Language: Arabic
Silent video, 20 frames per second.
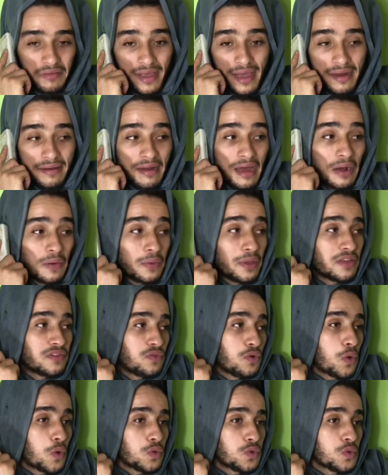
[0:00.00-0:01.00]
كاع النار وهي
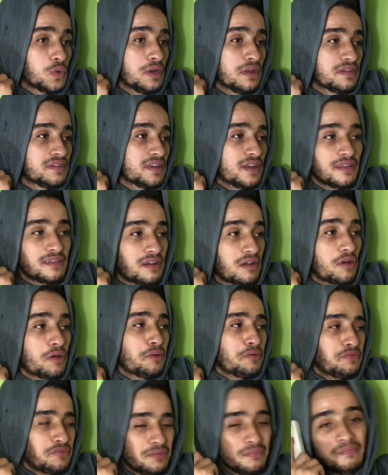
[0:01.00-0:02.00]
تفوخ وتقول لك شريت
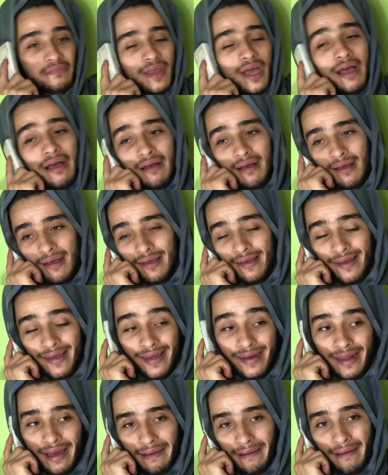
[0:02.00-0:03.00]
الخروف
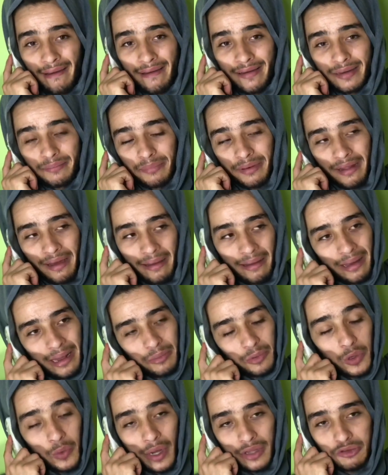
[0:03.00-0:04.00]
ايه لا غالب لا
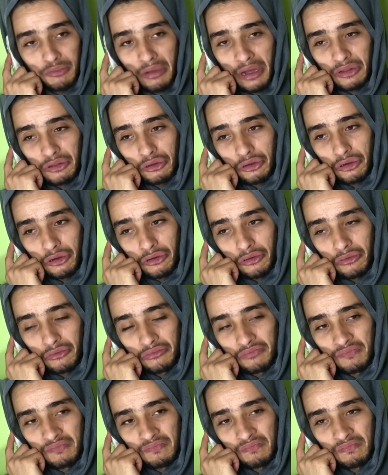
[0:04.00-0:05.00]
غالب كل واحد مقدوره
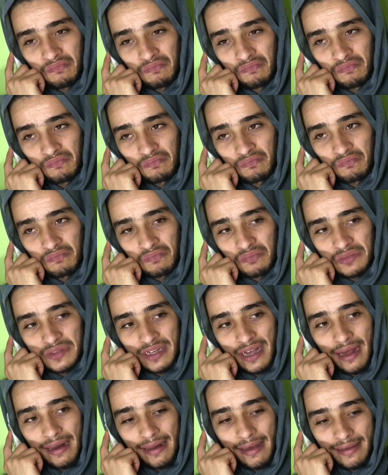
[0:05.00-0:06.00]

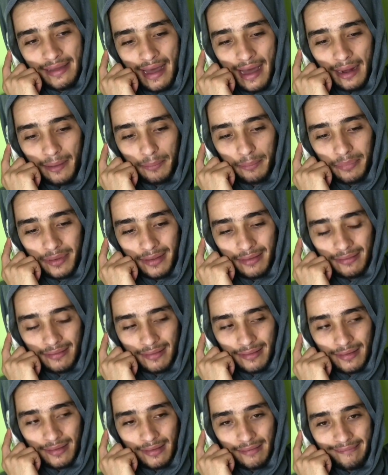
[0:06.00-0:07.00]
ان شاء الله يا ربي
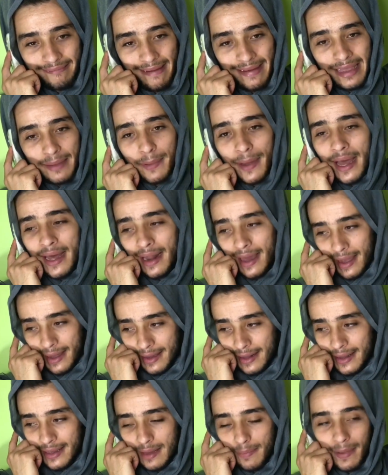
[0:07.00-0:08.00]
يبقى على
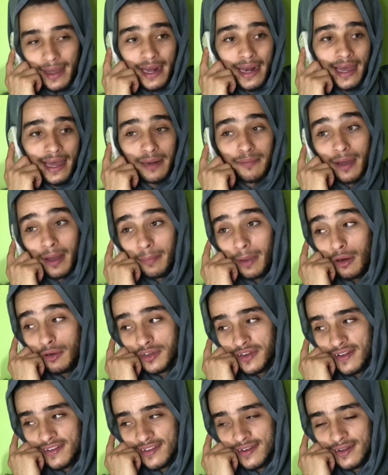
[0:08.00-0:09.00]
خير هيا يبقى على خير ما
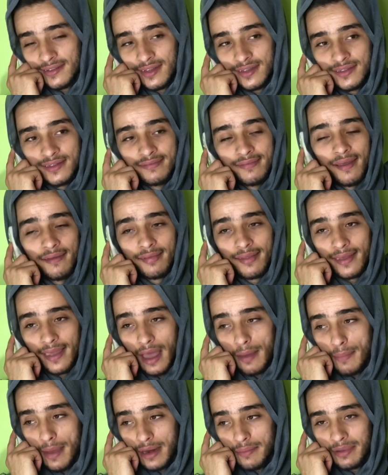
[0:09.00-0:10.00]
بقالوش زين زينيتي نزيد
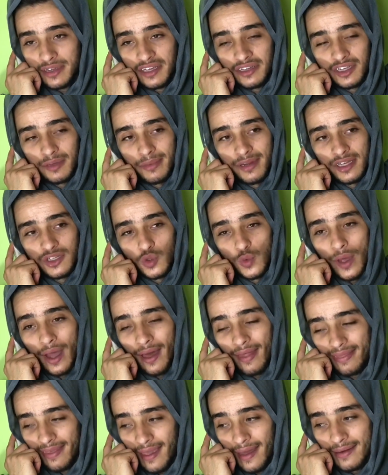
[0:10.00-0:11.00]
الكمال باش يجيب لك شويه
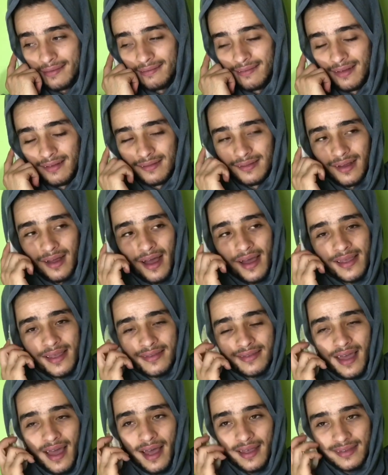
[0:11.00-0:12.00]
قضيان هيا
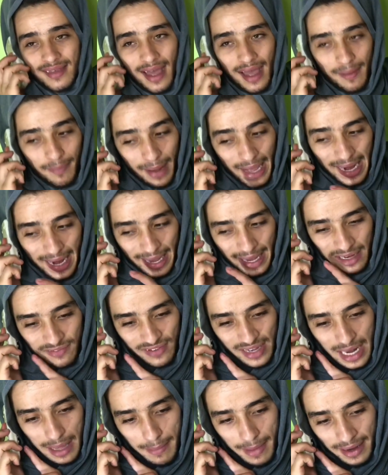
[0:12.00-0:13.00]
صحه صحه بقى على خير
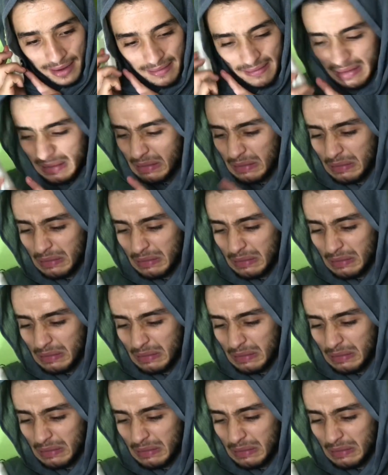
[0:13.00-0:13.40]
في الامان